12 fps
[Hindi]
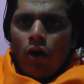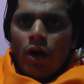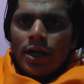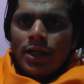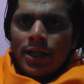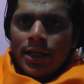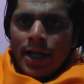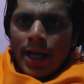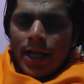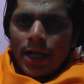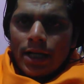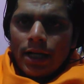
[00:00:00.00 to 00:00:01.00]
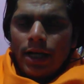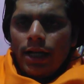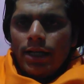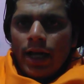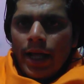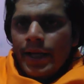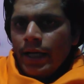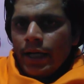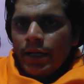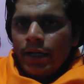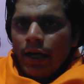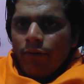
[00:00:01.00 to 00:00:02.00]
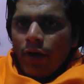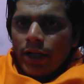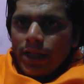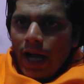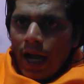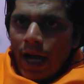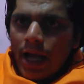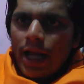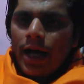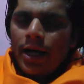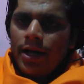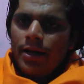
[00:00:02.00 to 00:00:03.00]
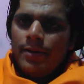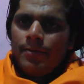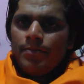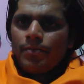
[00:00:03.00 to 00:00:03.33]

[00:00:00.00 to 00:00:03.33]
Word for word: और निर्णायक लड़ाई करने का वक्त आ गया है